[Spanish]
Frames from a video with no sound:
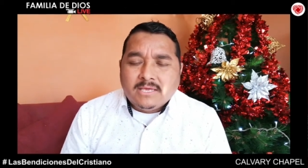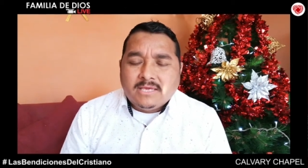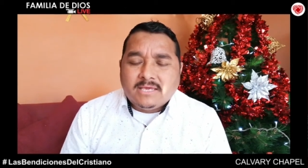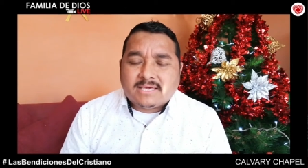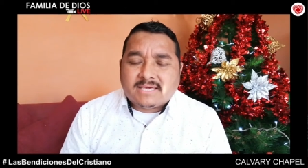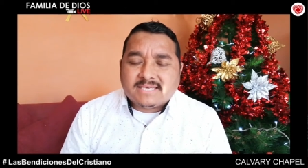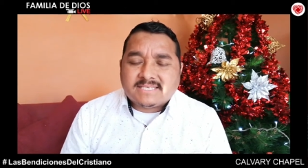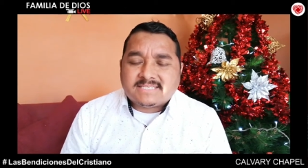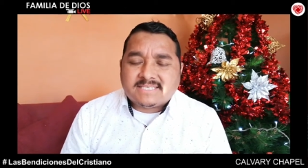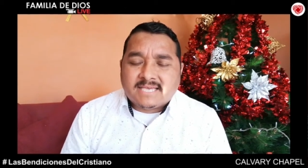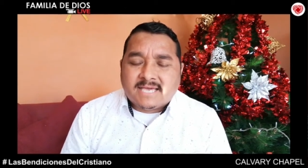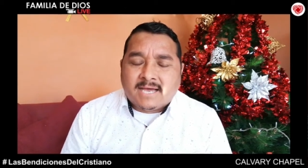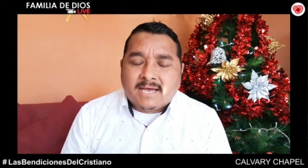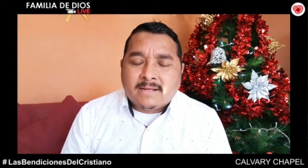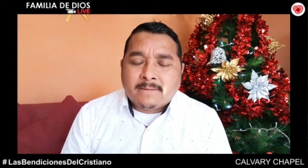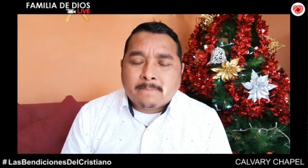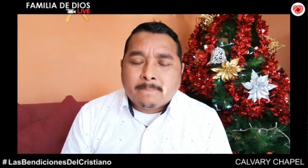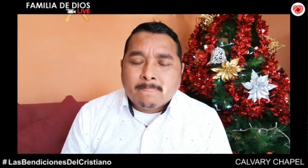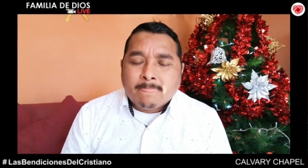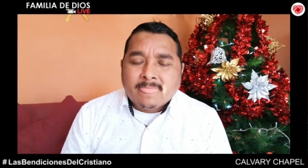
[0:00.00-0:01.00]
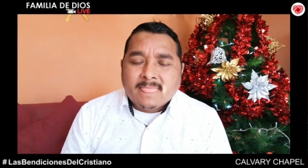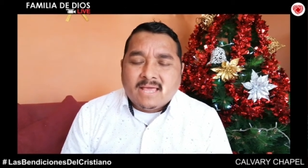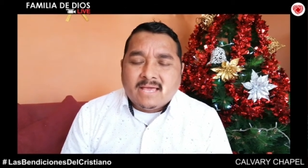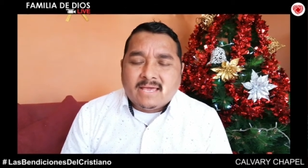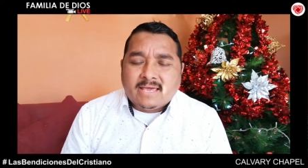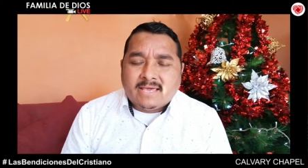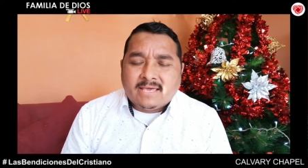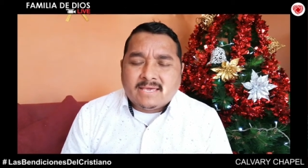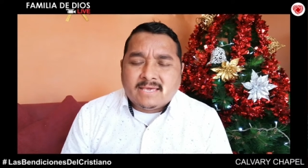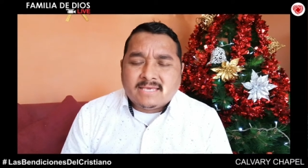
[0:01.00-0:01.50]
y que sea
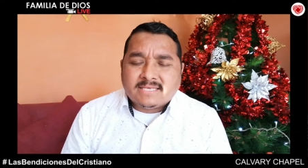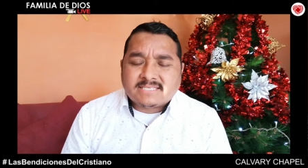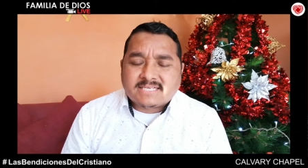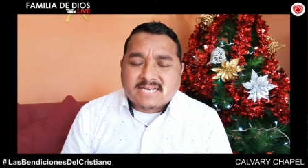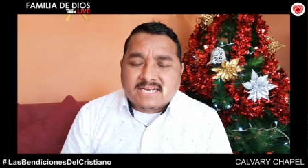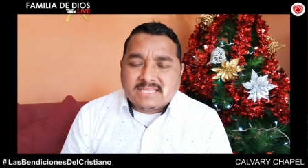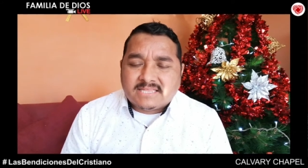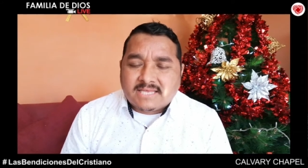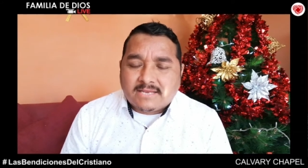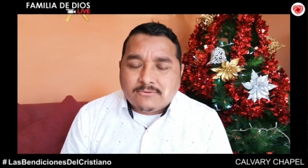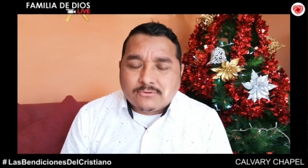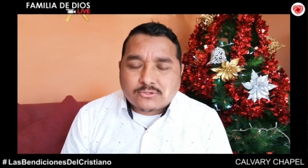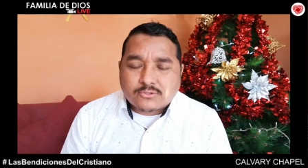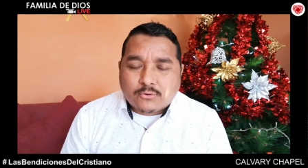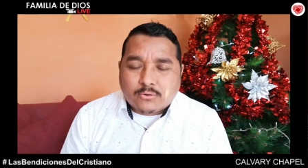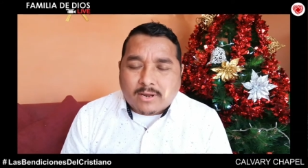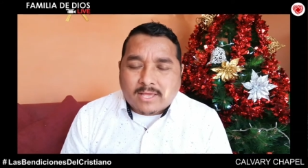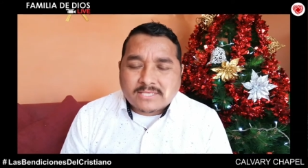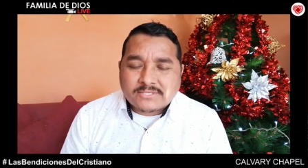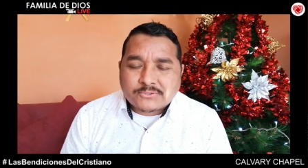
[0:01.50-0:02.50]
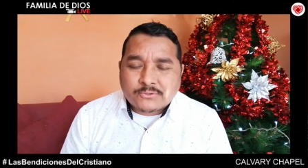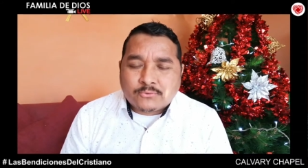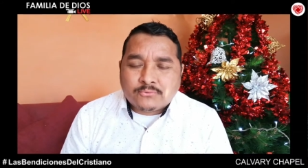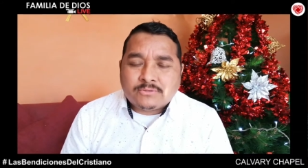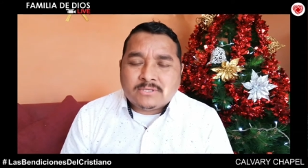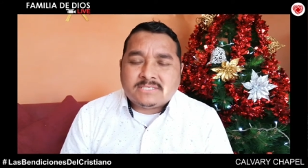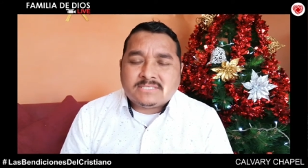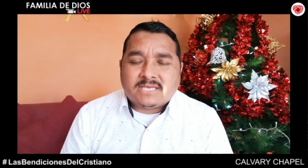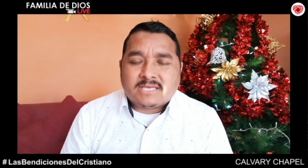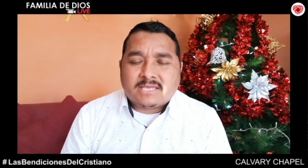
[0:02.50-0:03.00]
eh, escrita en los
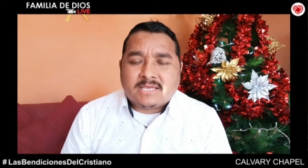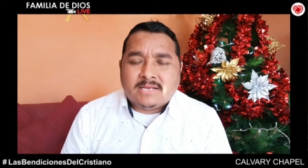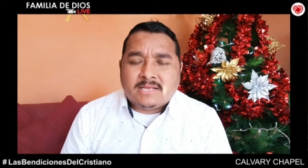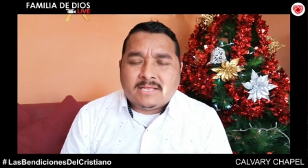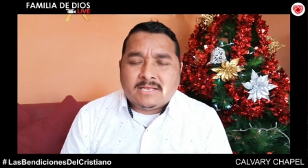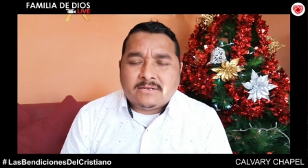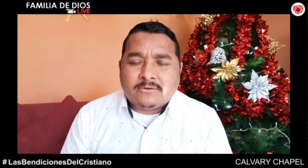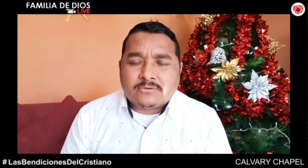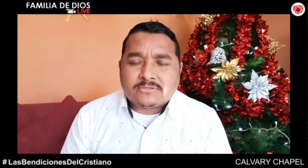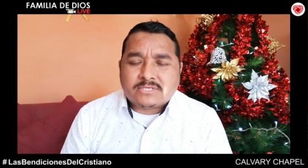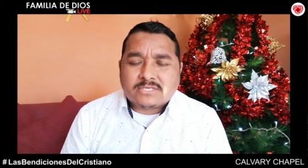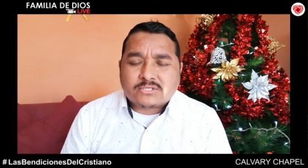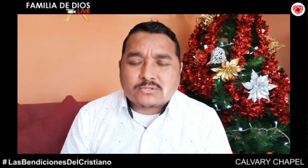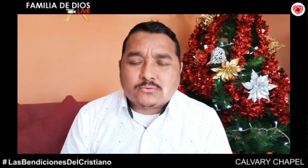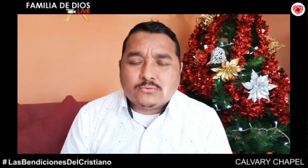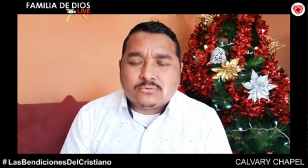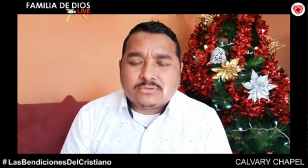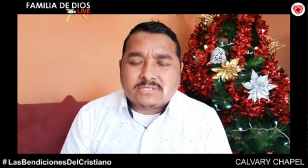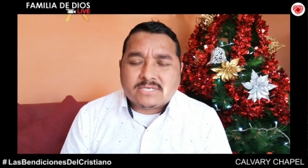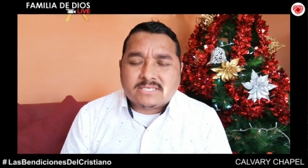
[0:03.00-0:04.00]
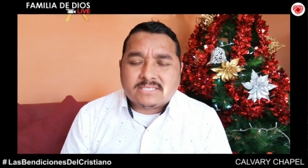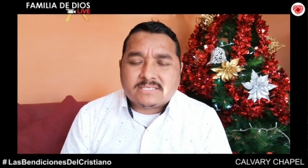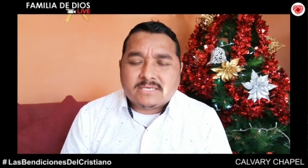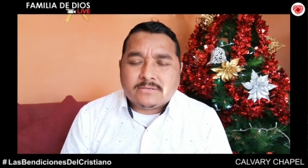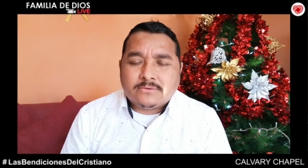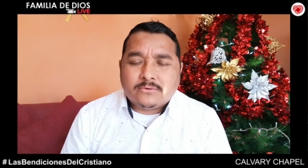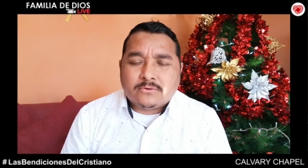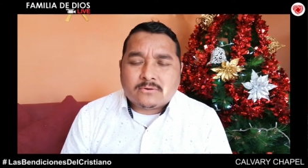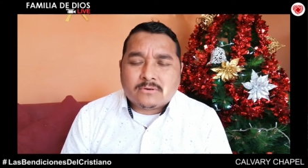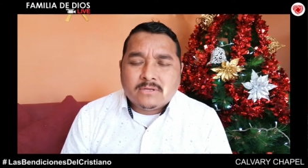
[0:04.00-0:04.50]
corazones de quienes los escuchan,
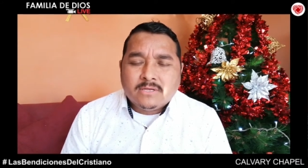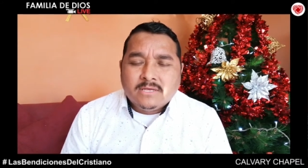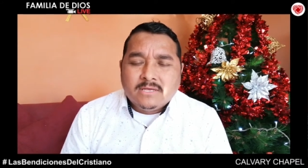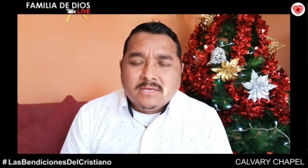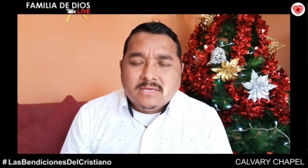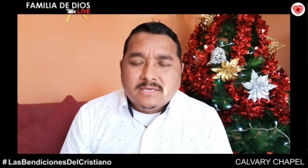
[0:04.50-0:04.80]
Señor.